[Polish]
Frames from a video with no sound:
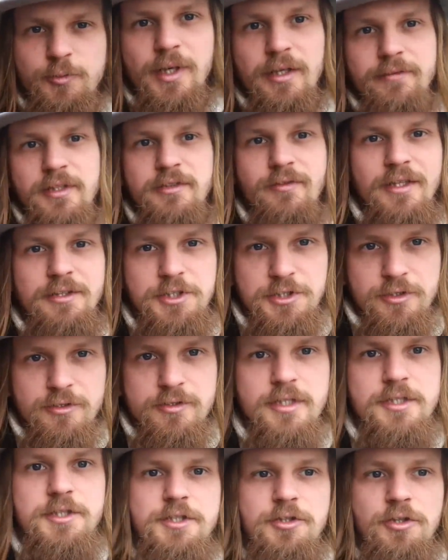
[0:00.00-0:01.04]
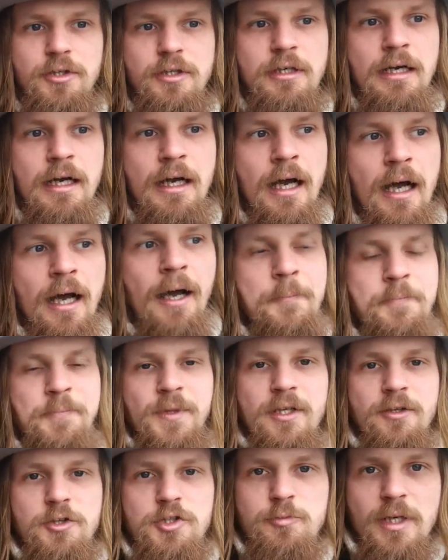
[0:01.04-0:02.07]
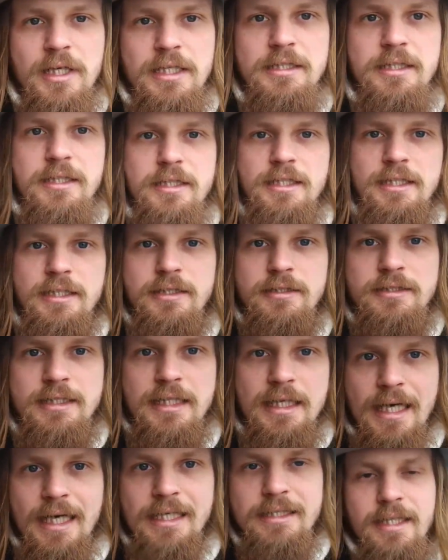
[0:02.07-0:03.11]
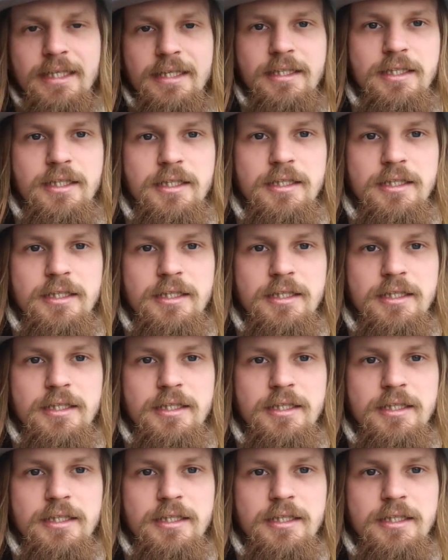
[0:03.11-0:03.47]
prawie 2100 rozmaitych tkanek,